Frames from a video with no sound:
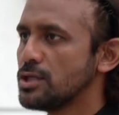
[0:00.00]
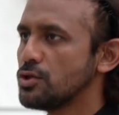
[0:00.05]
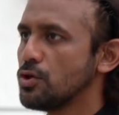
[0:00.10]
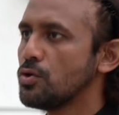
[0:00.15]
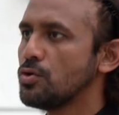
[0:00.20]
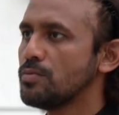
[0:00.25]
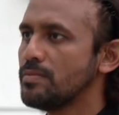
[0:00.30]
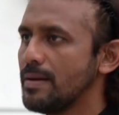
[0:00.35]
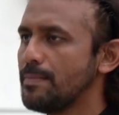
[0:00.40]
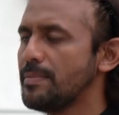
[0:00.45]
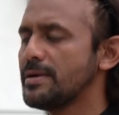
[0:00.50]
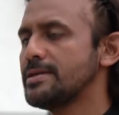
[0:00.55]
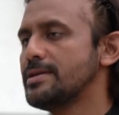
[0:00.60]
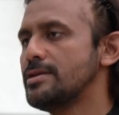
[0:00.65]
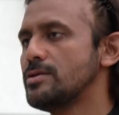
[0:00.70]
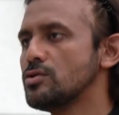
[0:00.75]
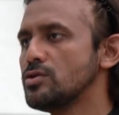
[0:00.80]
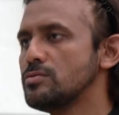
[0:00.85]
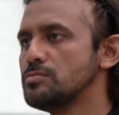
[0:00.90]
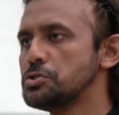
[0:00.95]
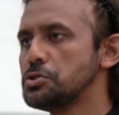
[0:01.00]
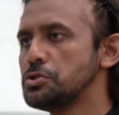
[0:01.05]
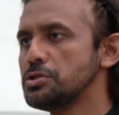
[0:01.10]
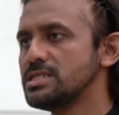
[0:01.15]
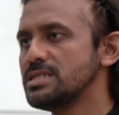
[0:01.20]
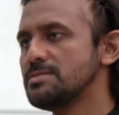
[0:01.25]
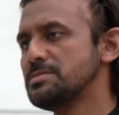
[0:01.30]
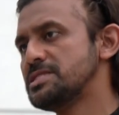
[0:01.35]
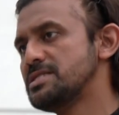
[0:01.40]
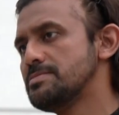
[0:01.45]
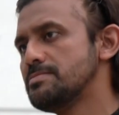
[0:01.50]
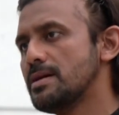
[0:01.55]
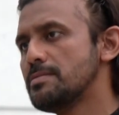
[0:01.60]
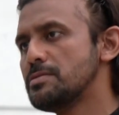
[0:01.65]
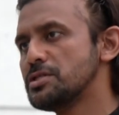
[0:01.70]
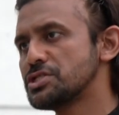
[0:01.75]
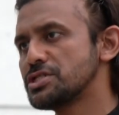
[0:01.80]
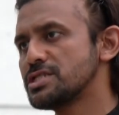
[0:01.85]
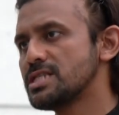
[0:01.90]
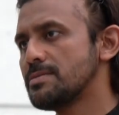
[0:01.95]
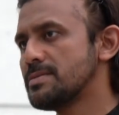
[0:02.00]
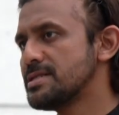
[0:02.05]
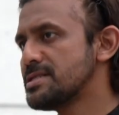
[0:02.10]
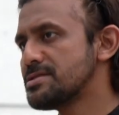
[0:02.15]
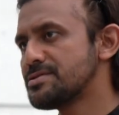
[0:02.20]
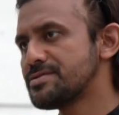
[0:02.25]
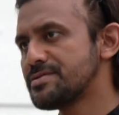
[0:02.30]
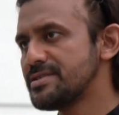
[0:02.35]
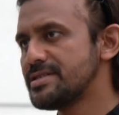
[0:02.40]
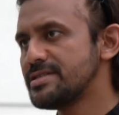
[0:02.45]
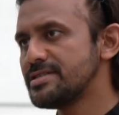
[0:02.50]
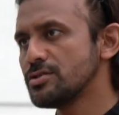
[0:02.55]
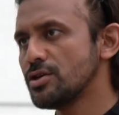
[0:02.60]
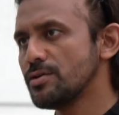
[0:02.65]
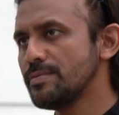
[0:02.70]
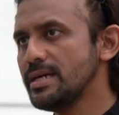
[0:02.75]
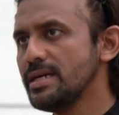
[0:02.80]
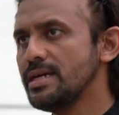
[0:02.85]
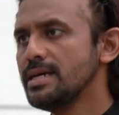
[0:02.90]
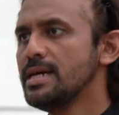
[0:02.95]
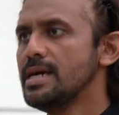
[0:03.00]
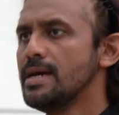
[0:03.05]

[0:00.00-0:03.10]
তখন ব্যাপারটা এরকম ছিল যে জিম্বাবুয়ের সাথে আমাদের সিরিজ হবে